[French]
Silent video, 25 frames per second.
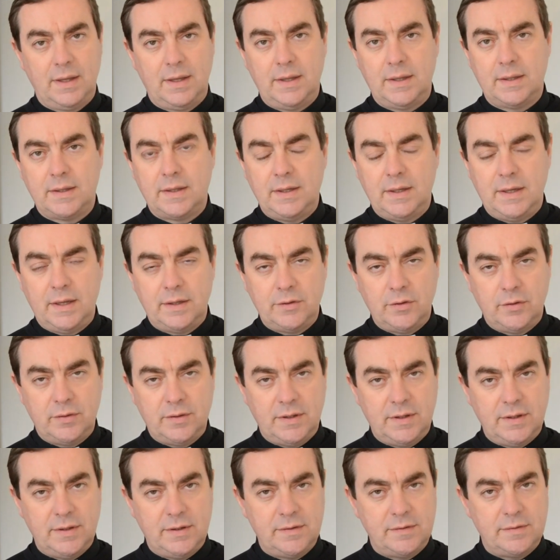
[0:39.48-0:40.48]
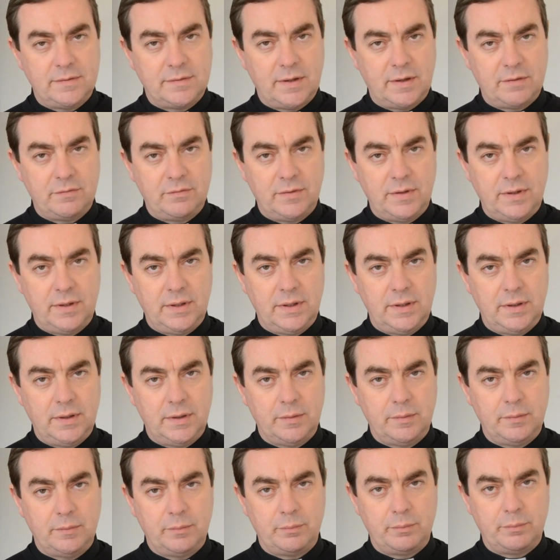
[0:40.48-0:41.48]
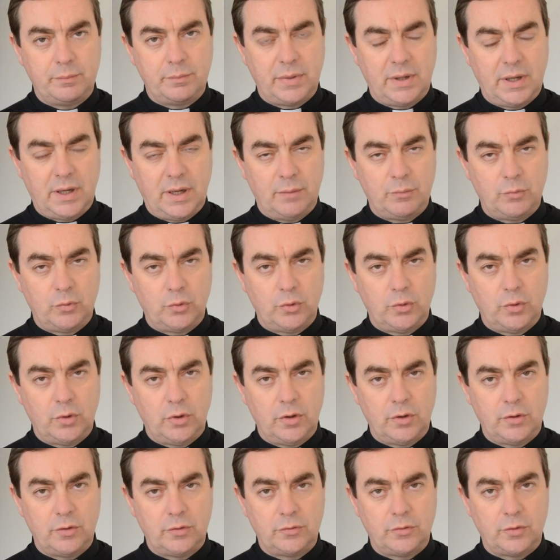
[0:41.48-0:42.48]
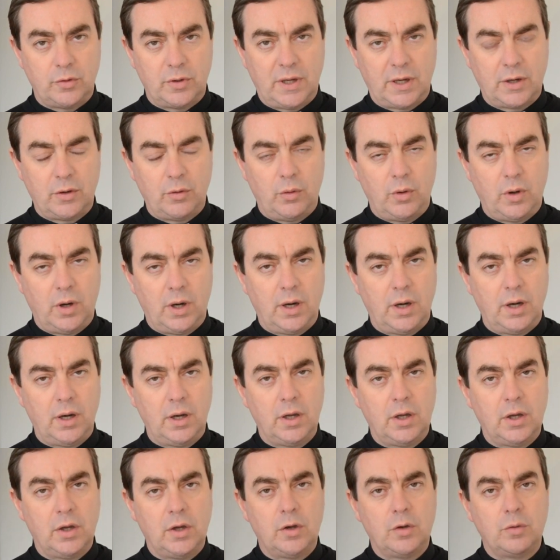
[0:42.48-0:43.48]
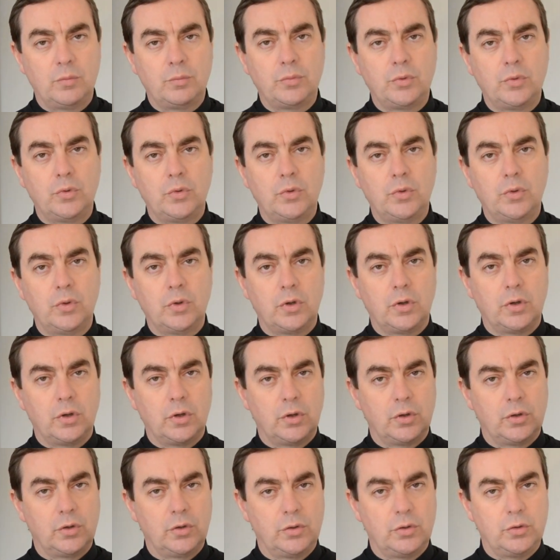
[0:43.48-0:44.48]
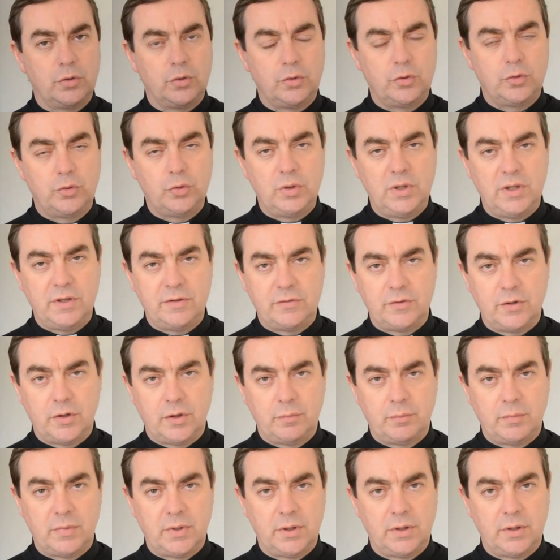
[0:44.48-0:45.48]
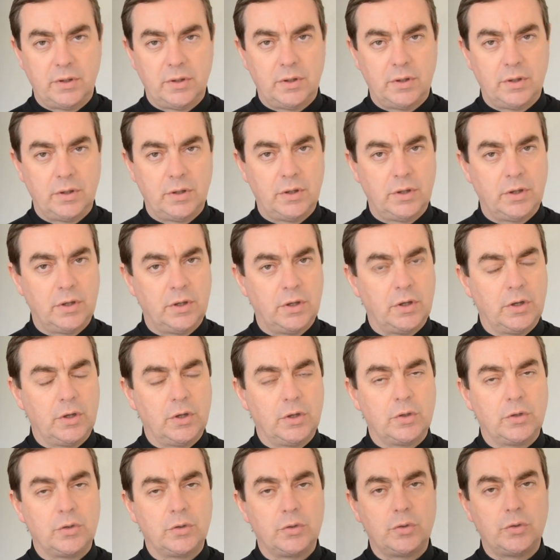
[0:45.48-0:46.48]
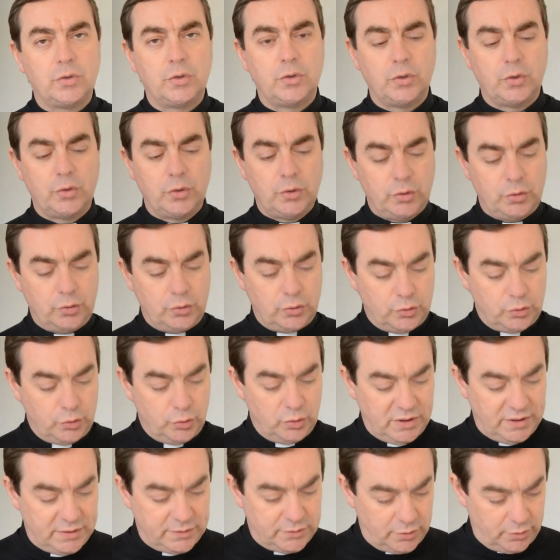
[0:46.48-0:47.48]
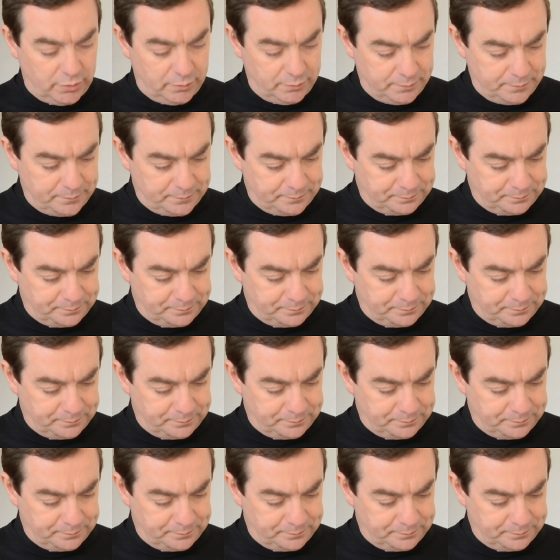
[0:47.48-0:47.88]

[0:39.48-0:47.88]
et qu'il a donné sa vie par amour sur la croix pour tous les hommes de tous les temps.